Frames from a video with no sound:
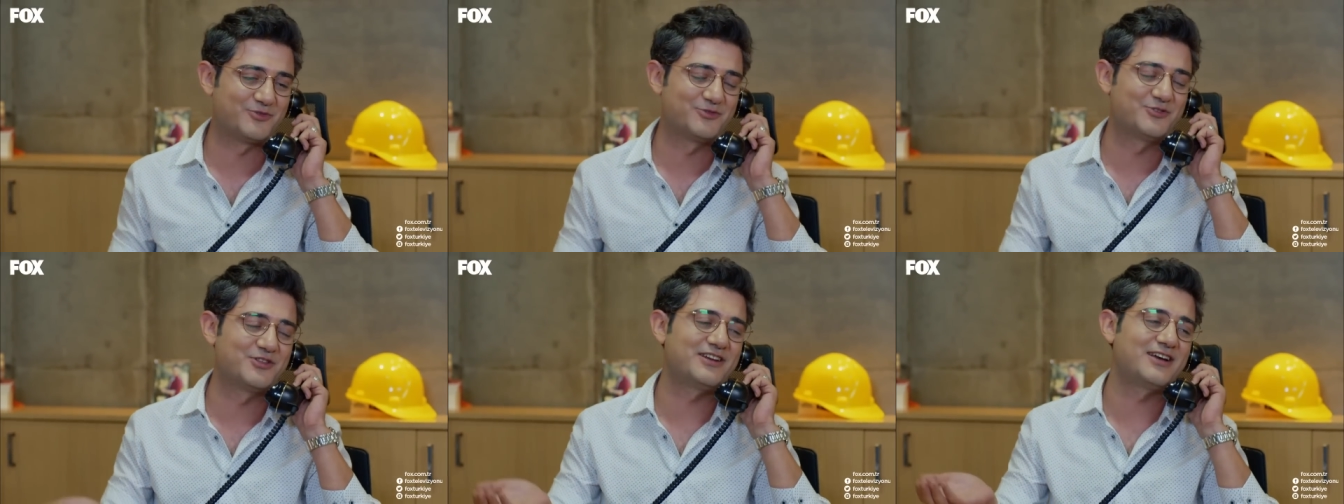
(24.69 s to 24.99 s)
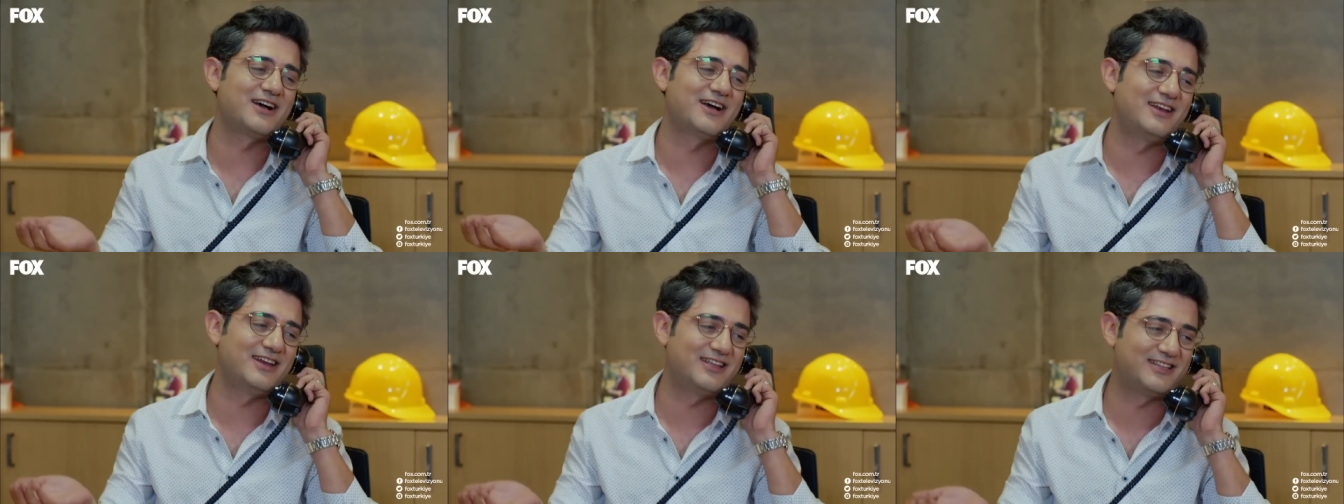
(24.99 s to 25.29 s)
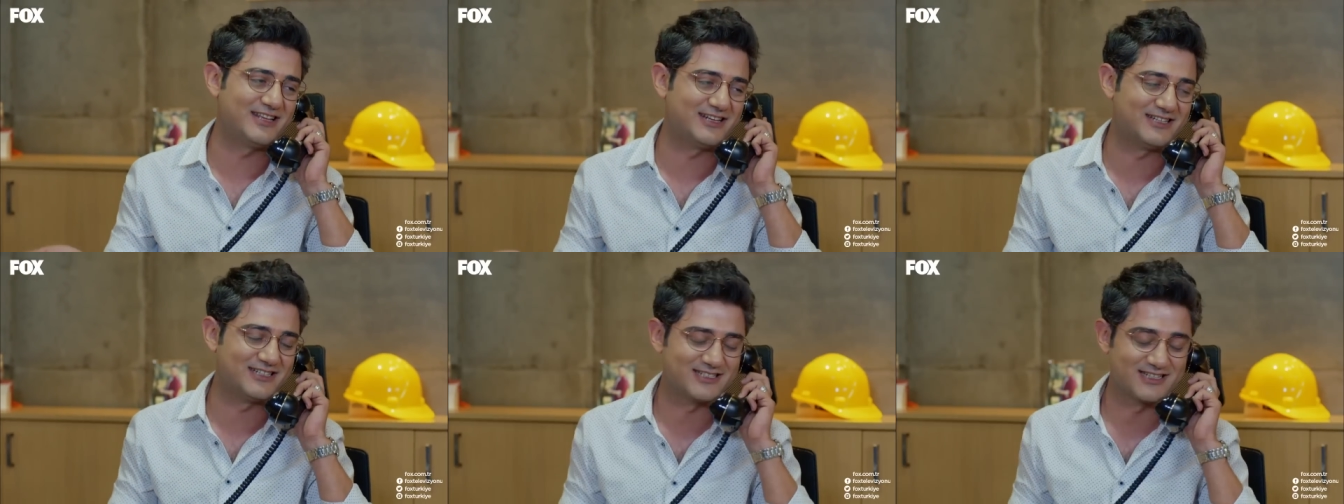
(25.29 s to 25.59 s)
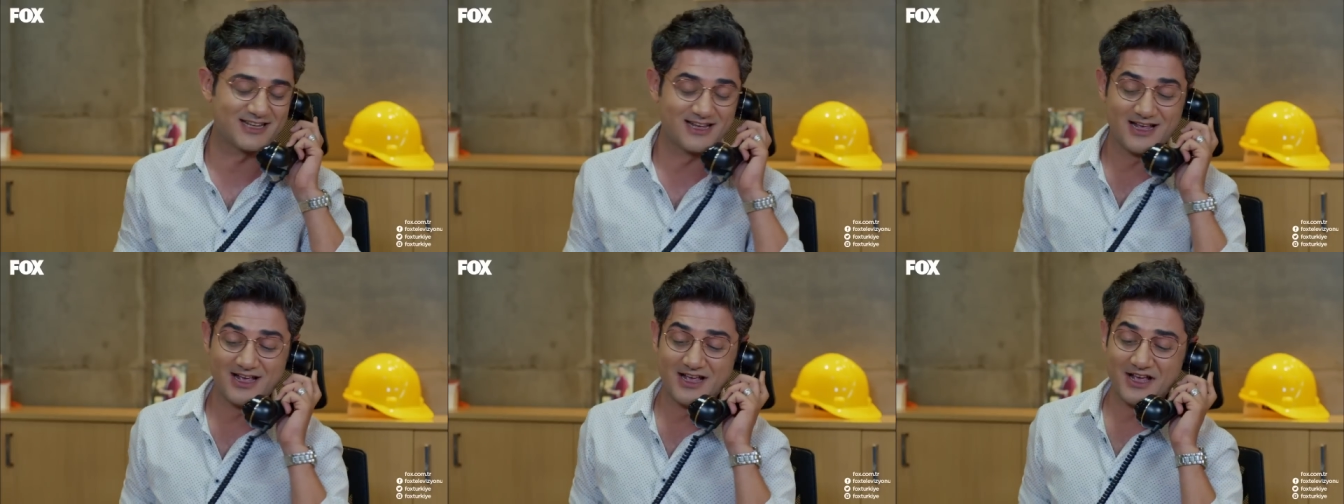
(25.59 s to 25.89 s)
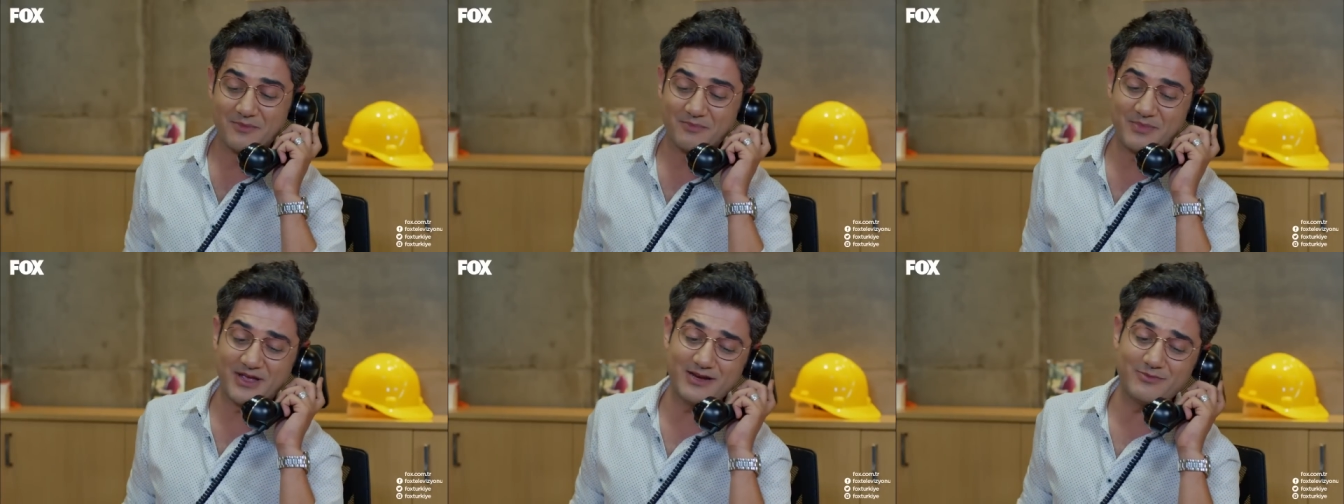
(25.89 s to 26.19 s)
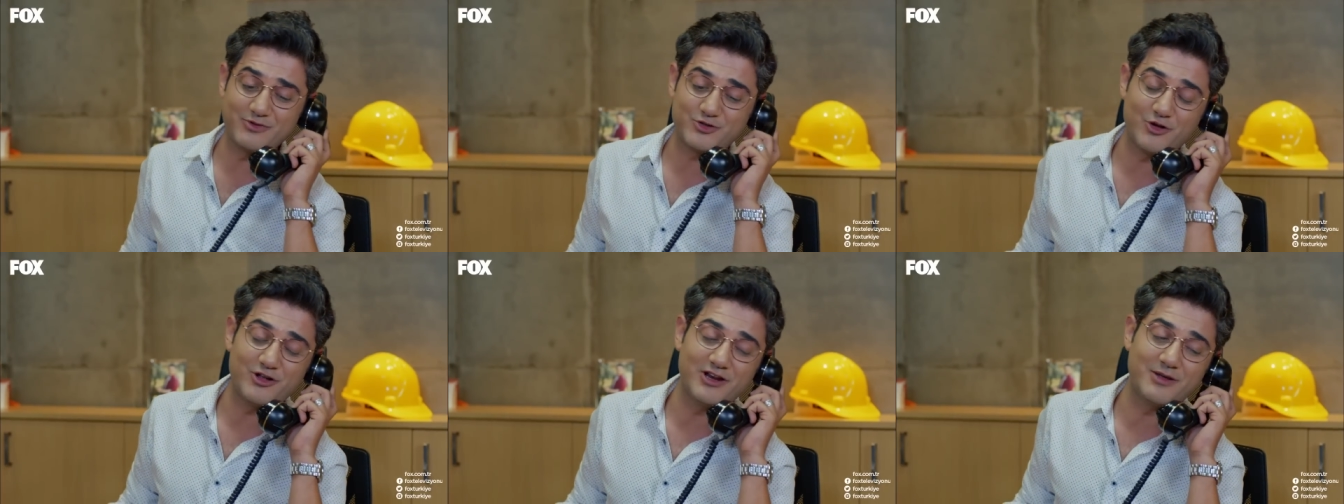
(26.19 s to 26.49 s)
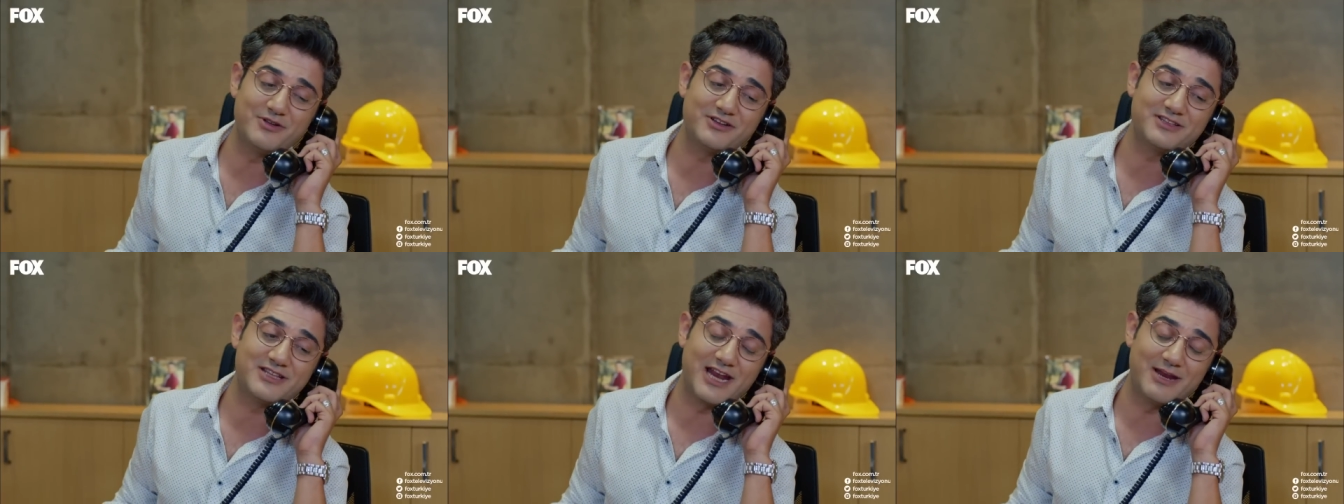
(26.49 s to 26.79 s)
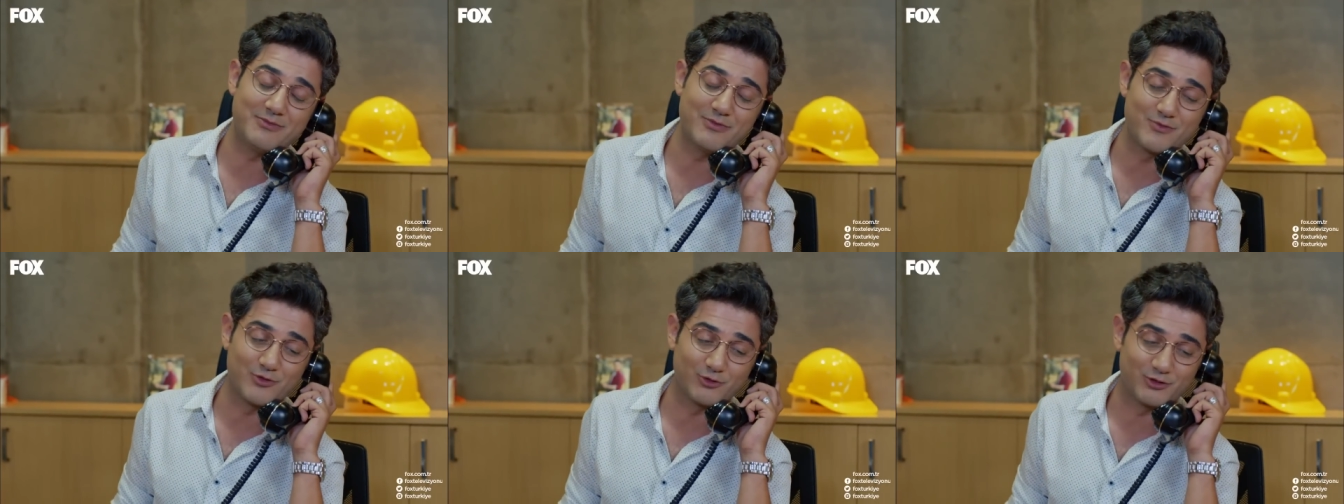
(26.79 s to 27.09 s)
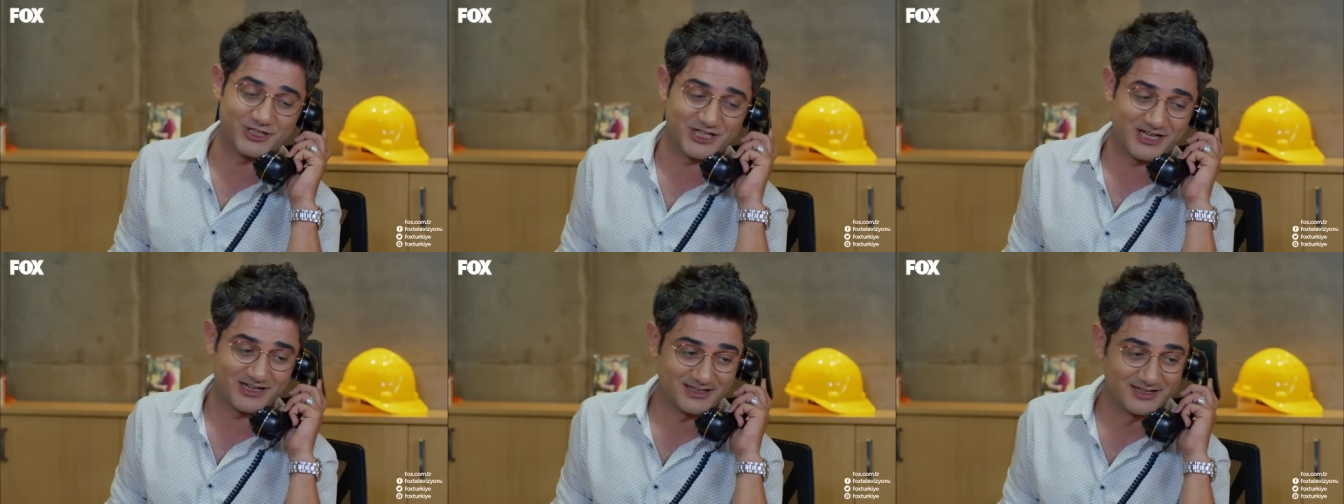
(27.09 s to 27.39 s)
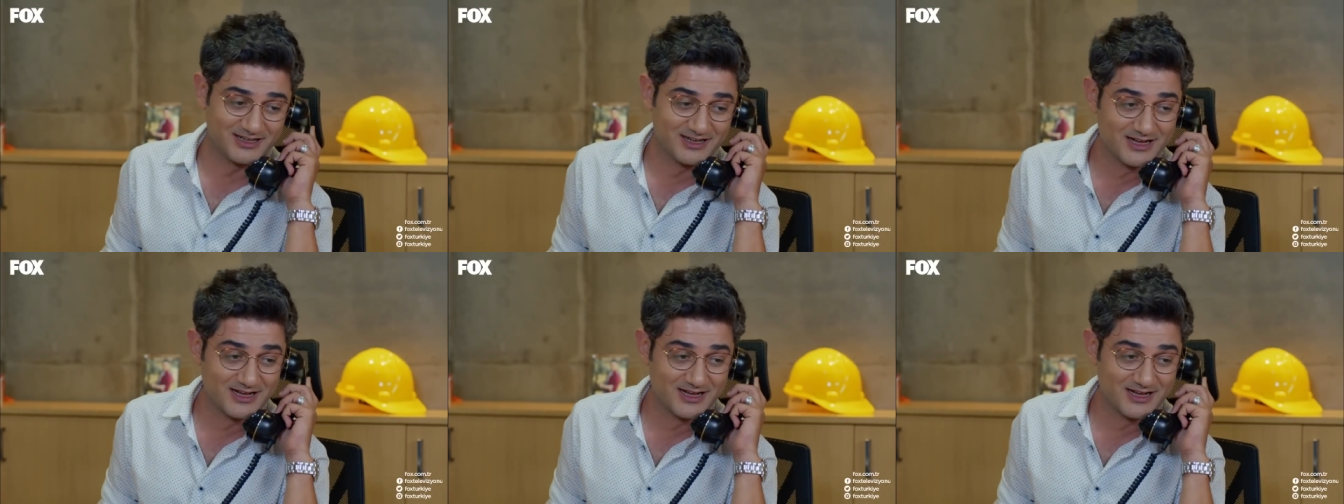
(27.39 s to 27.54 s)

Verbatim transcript: Bunları hallederiz. Benim şöyle bir talebim olacak.